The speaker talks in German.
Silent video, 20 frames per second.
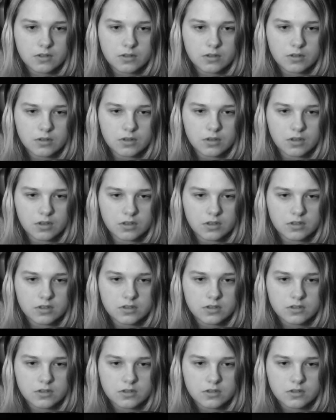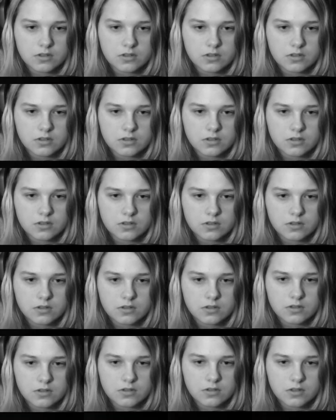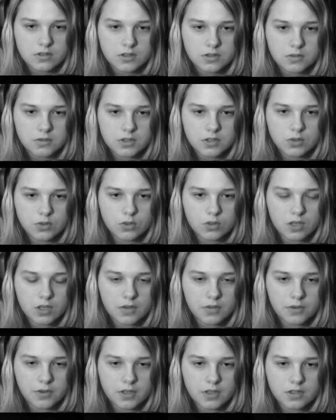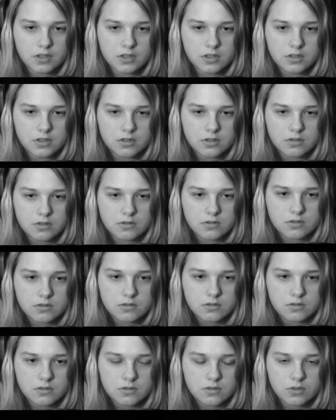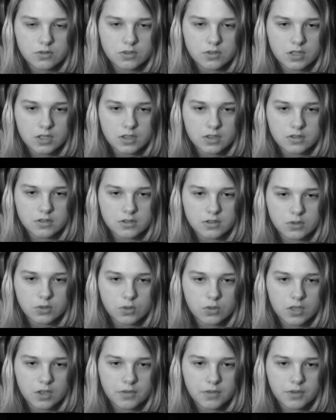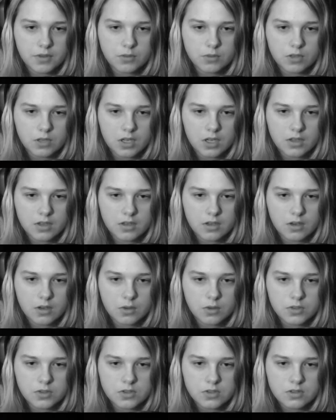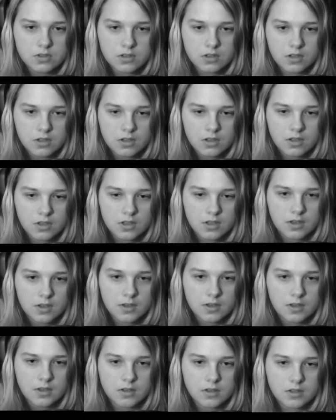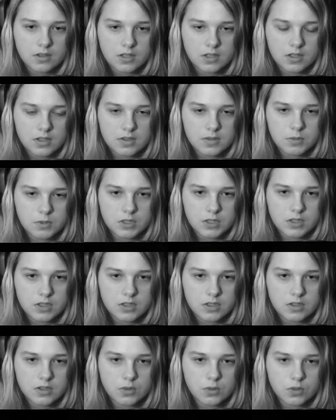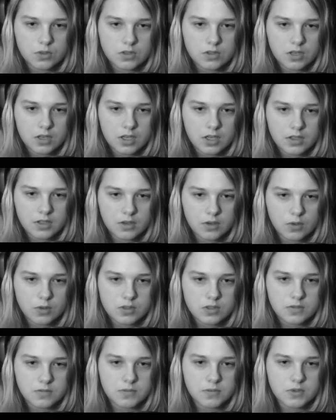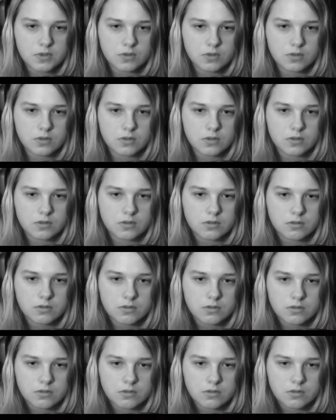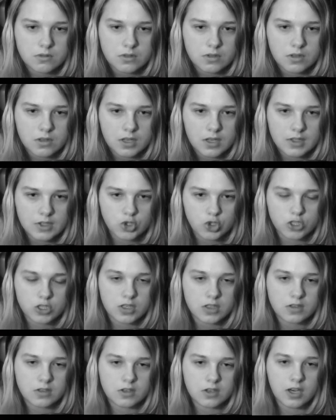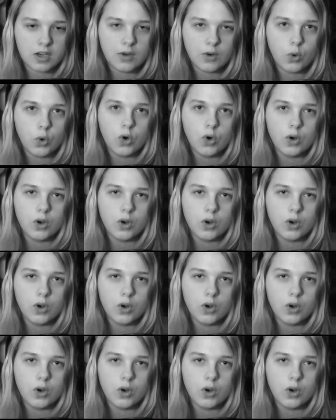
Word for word: Oh Gott. Ich, ich guck einfach nicht zur Seite. Ich guck einfach nur geradeaus. Ich gehe jetzt mal hier in die Hütte rein, die aussieht wie so ein Raststättenklo.